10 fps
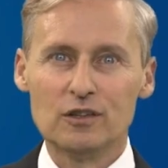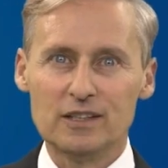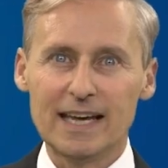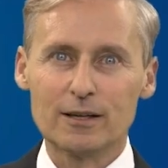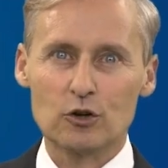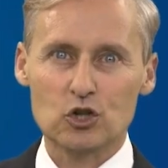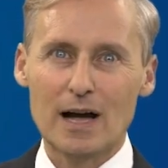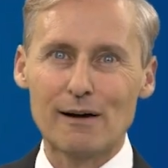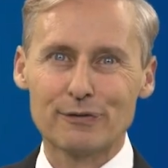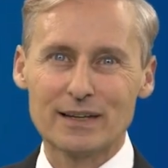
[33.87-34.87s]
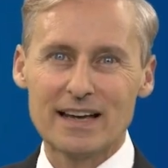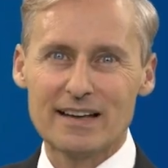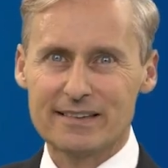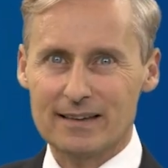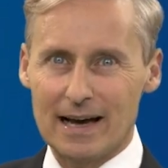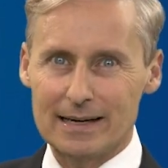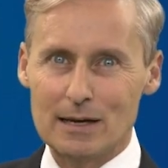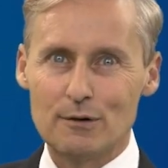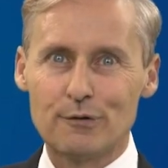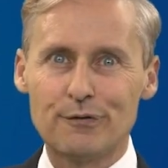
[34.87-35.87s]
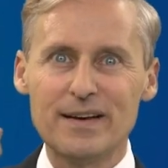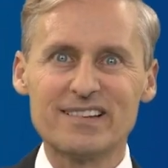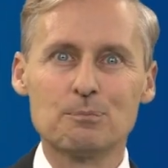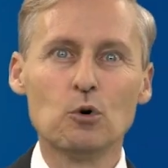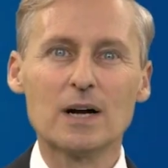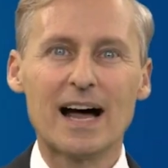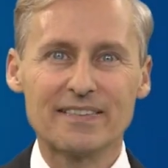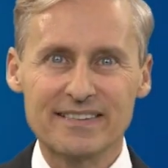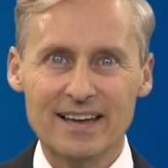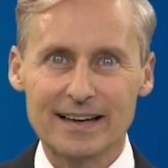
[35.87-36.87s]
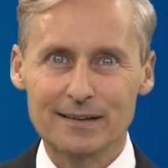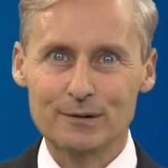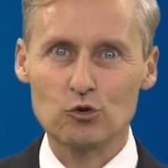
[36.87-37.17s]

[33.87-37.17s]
Jeder schafft es, eine Facebook-Anzeige zu